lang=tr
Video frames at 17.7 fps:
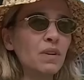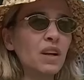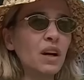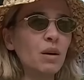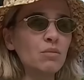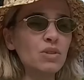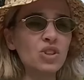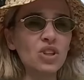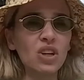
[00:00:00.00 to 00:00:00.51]

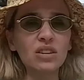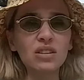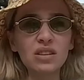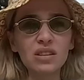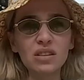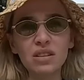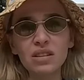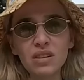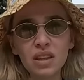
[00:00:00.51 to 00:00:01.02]
veren bir
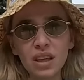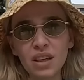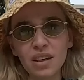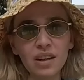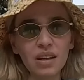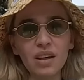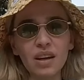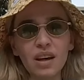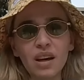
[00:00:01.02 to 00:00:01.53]
canlısın
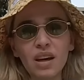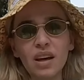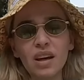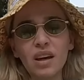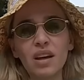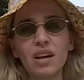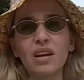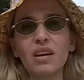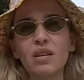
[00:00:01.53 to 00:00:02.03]
ki
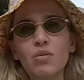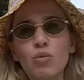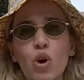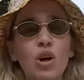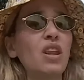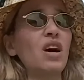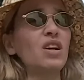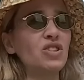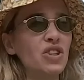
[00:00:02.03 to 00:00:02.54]
bu
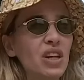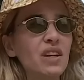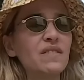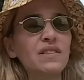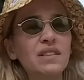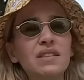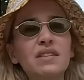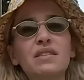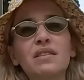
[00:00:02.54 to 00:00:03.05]
kadar
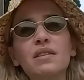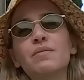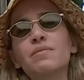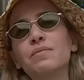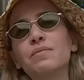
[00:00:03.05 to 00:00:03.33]
şerefsiz. Bu